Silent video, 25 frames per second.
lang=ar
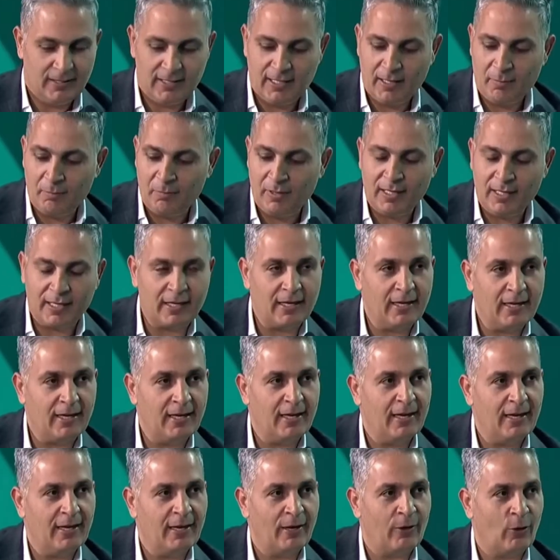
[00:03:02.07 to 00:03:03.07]
نملك
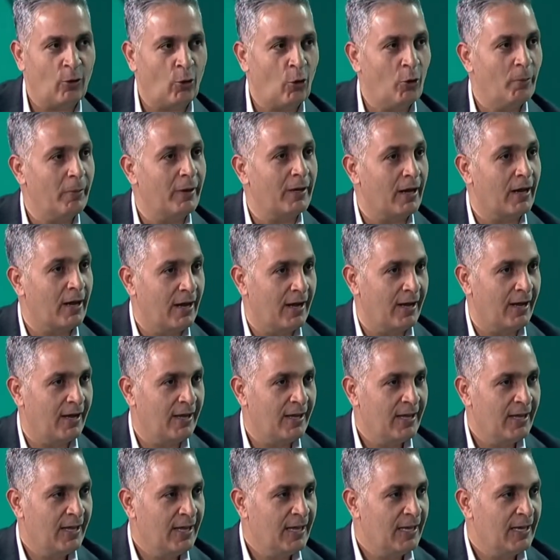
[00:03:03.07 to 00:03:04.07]
الخبراء
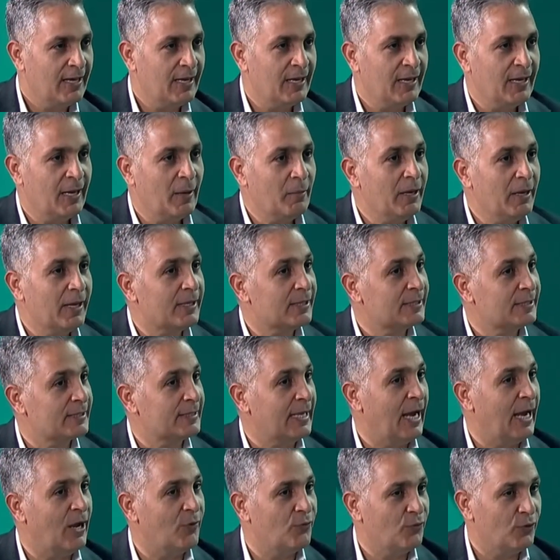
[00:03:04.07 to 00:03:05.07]
نملك
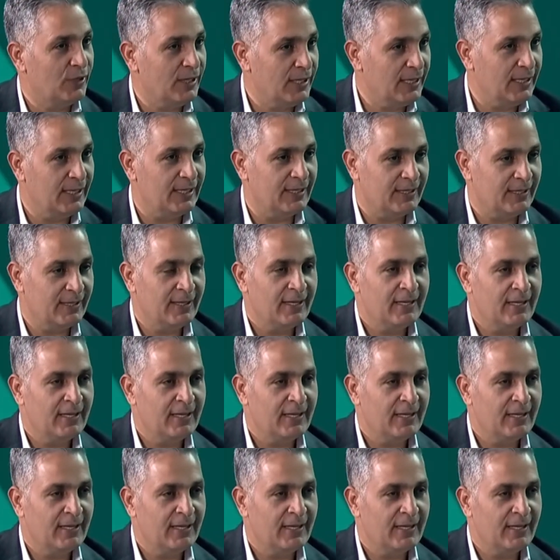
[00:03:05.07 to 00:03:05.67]
الصحفيين